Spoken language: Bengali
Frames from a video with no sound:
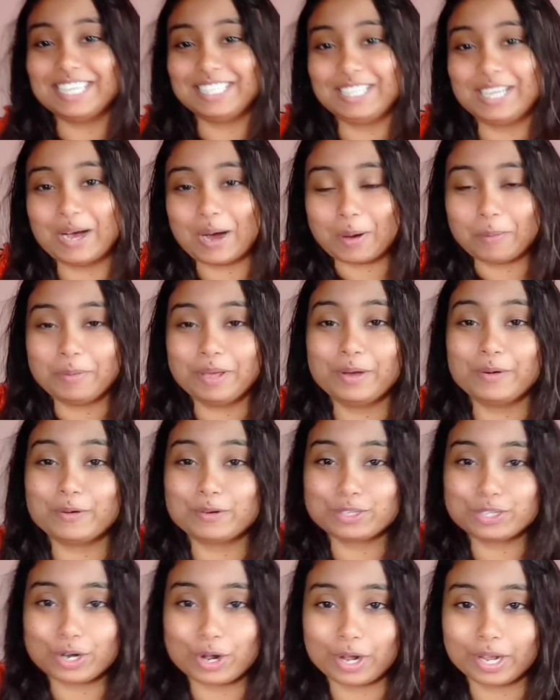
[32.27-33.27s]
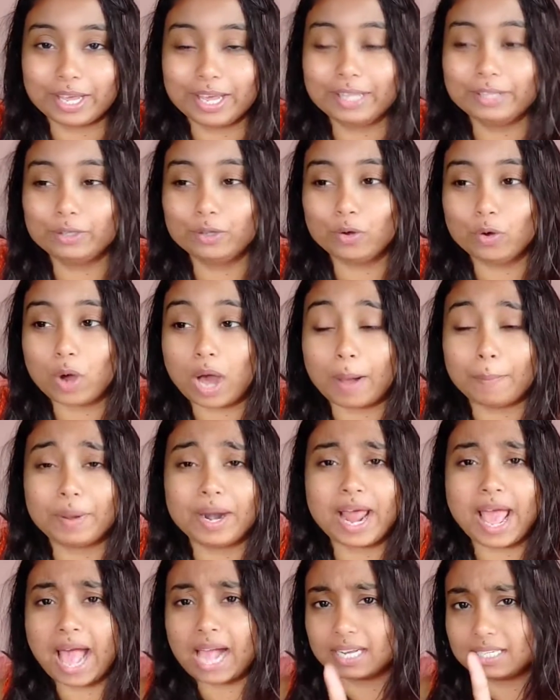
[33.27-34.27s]
যেতে হবে ওর সঙ্গে তো
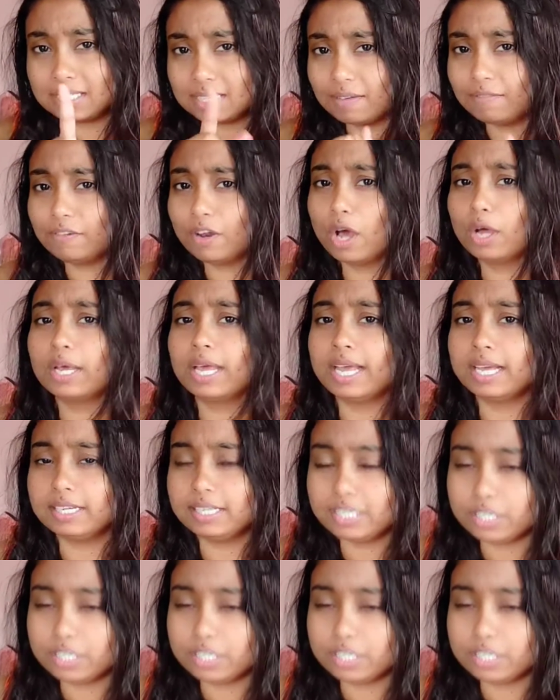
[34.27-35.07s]
আমার একটা ব্লগ